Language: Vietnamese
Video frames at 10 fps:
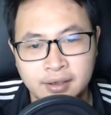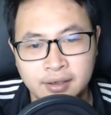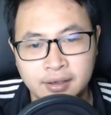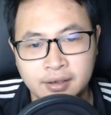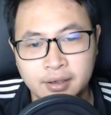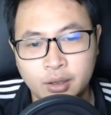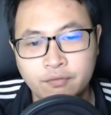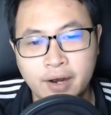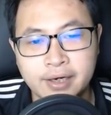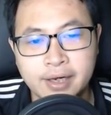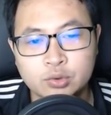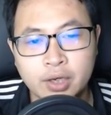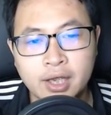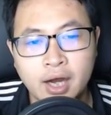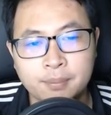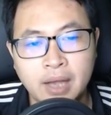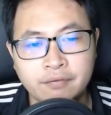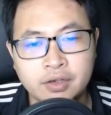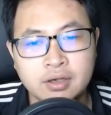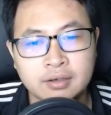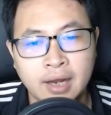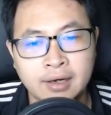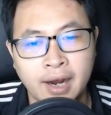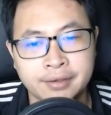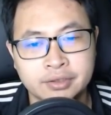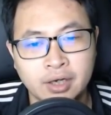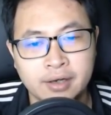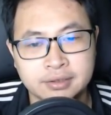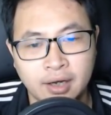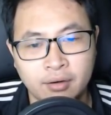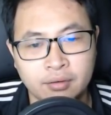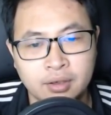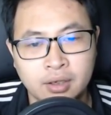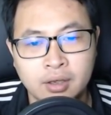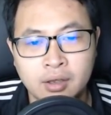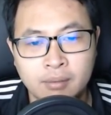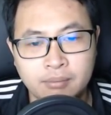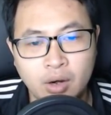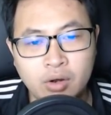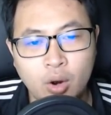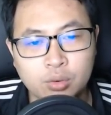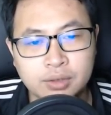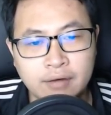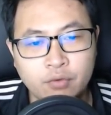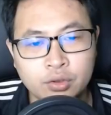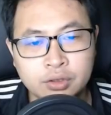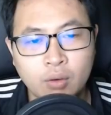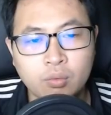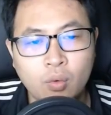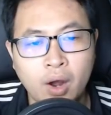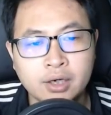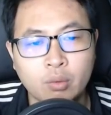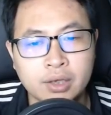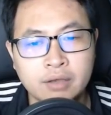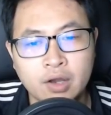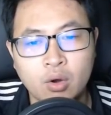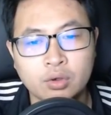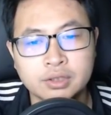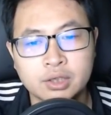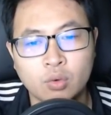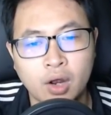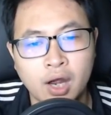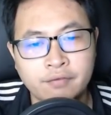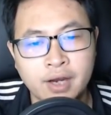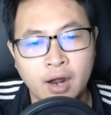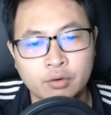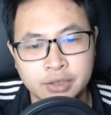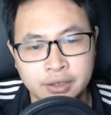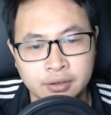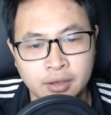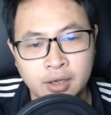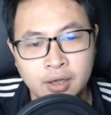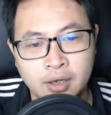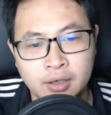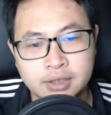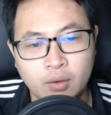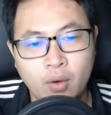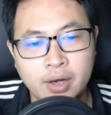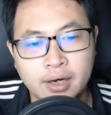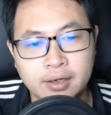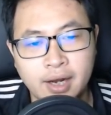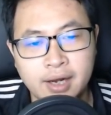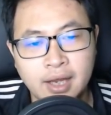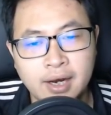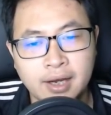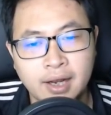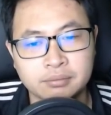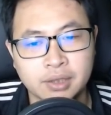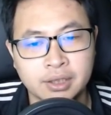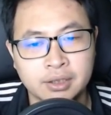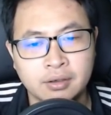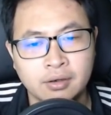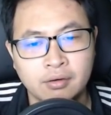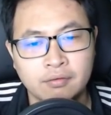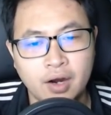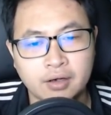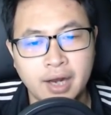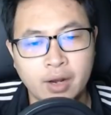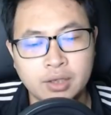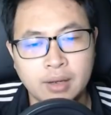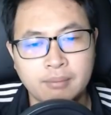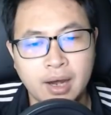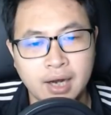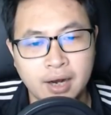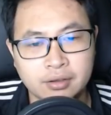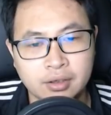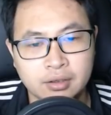Ngươi không phải nên suy nghĩ hợp tác với Thương Lan Hải trước hay sao? Mẫu hậu ta vốn không quá đồng ý việc hôn nhân của ngươi với Ngao Trinh. Chẳng qua hiện nay ta lại cảm thấy việc này có thể bàn lại được.